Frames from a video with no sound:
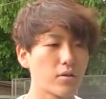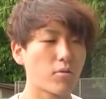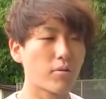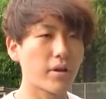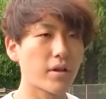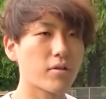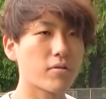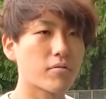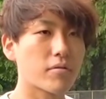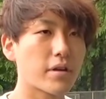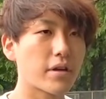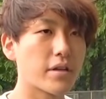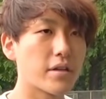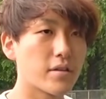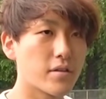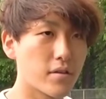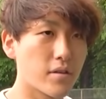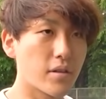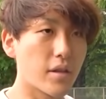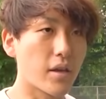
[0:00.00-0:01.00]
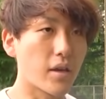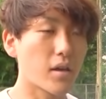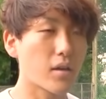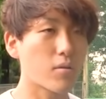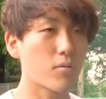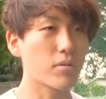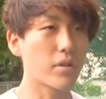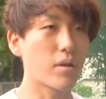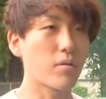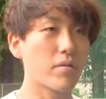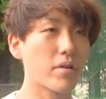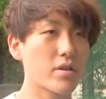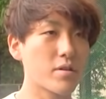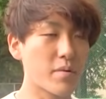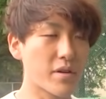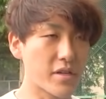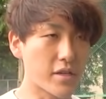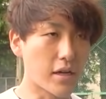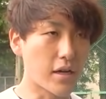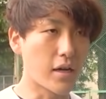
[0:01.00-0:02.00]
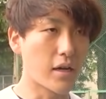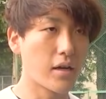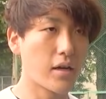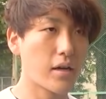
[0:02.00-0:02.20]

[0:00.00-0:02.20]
トレードの件について答えを出しました。